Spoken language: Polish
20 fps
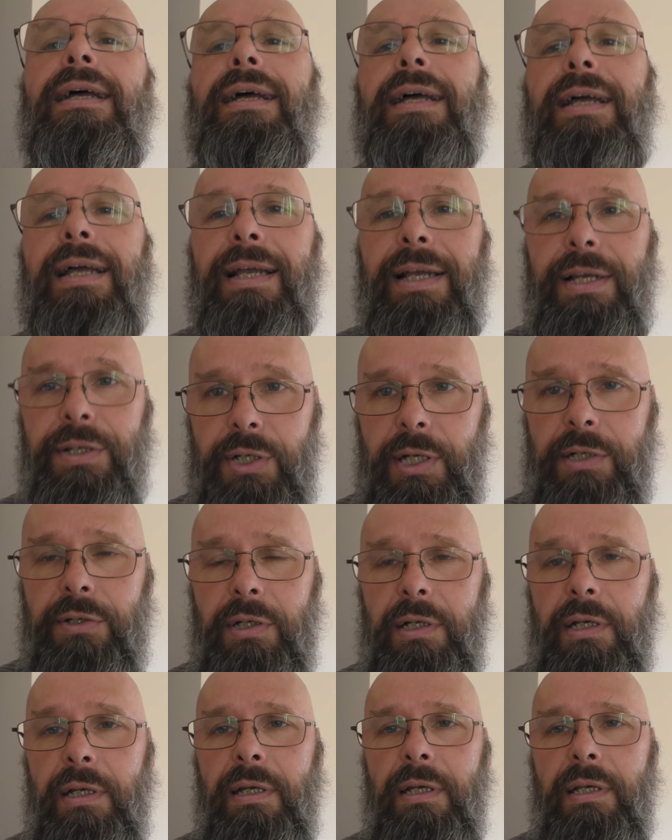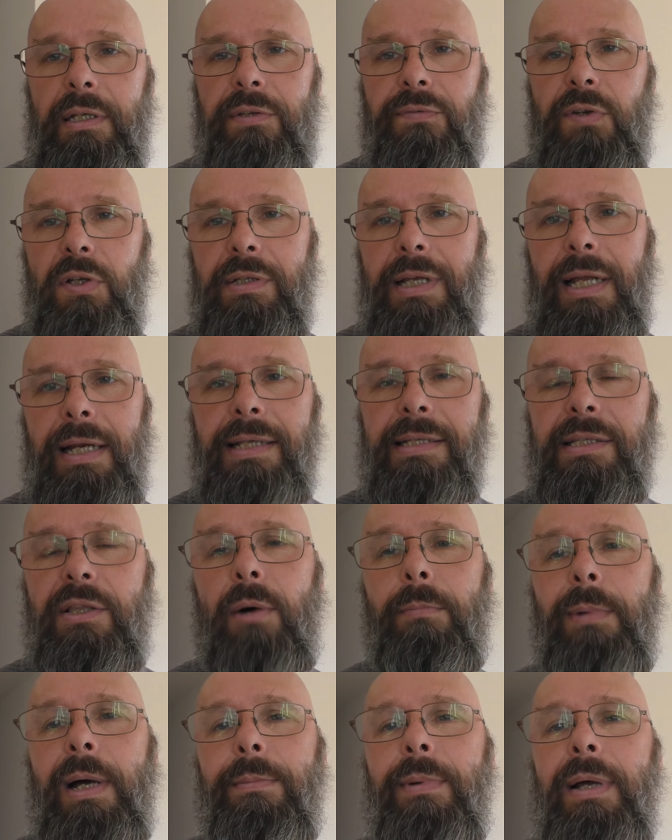e, rzeczy związane z
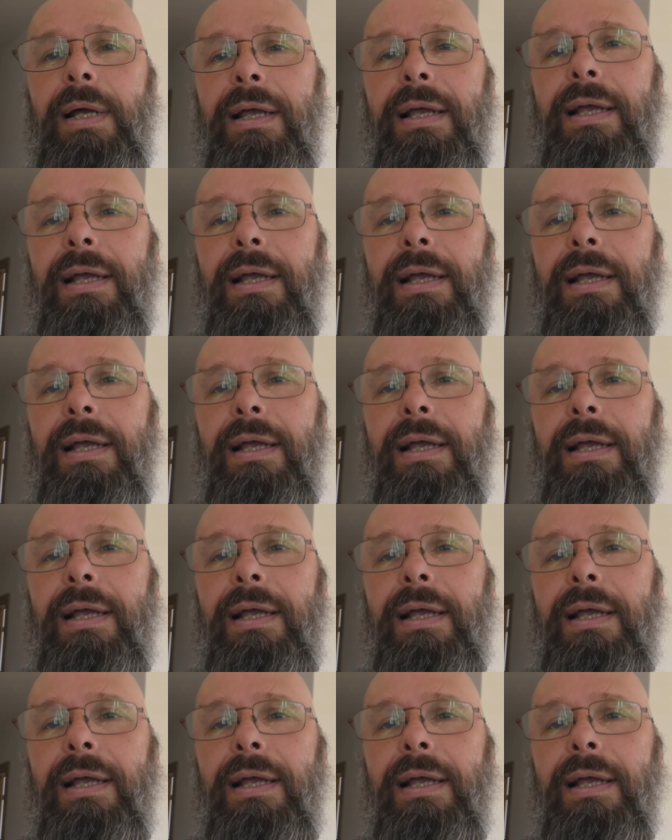domem,